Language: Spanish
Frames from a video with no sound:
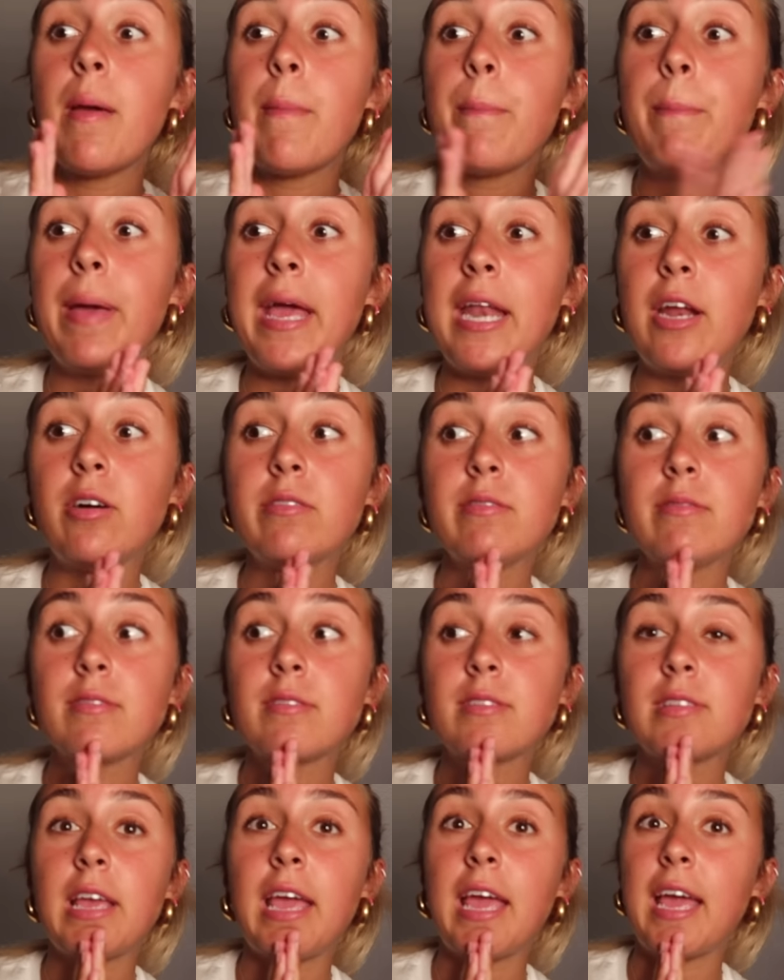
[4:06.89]
Pero
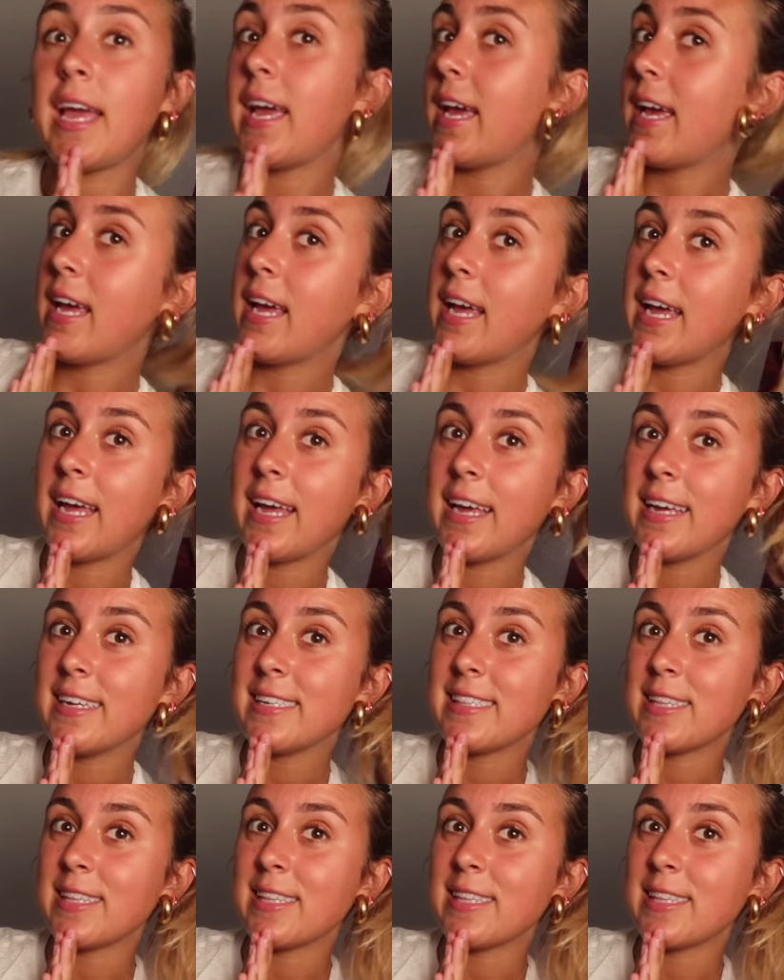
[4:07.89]
eh,